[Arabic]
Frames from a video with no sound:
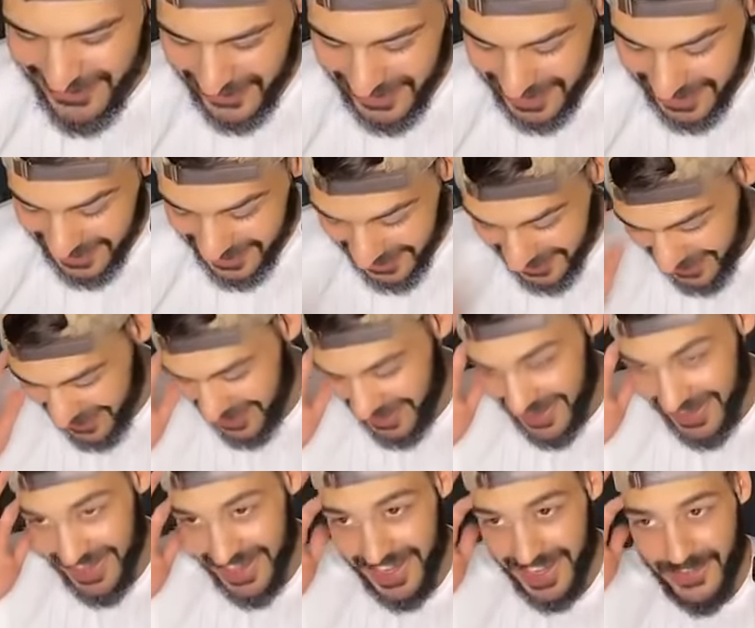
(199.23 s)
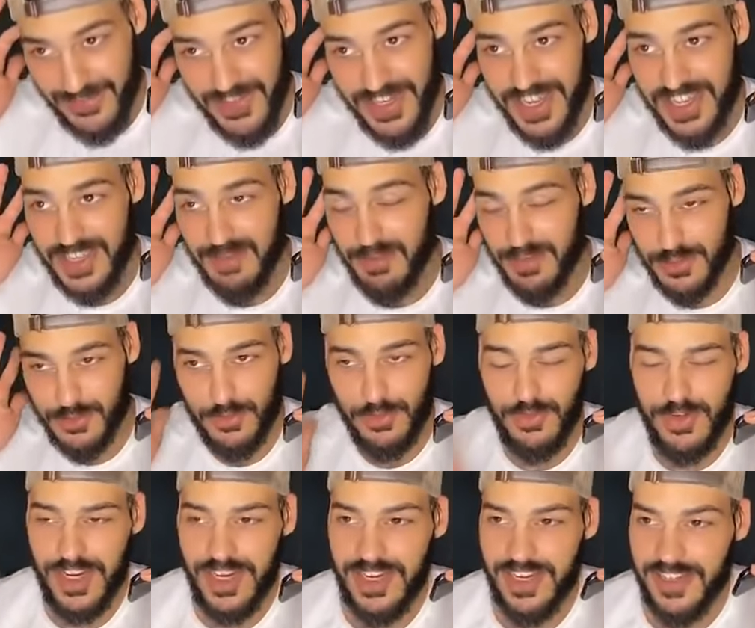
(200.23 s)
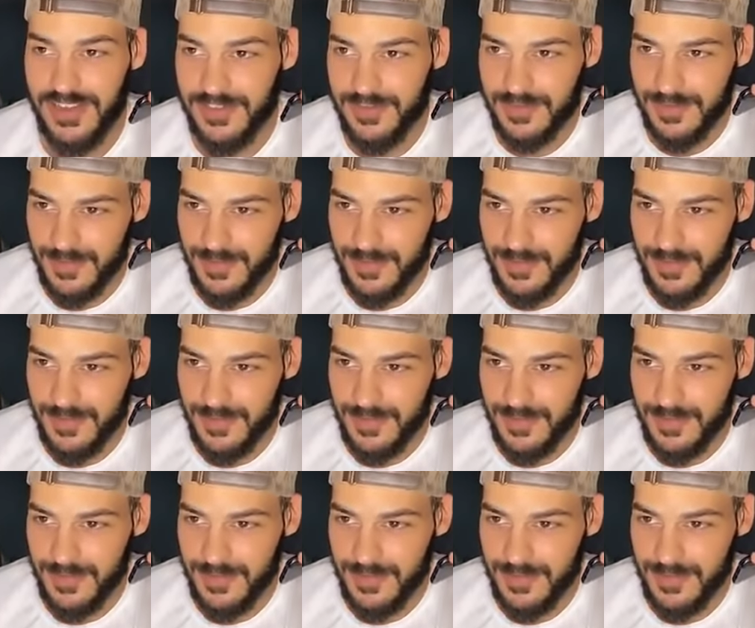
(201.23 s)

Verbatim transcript: تفضل عرفتي هذا دابا شكون ولا لا لا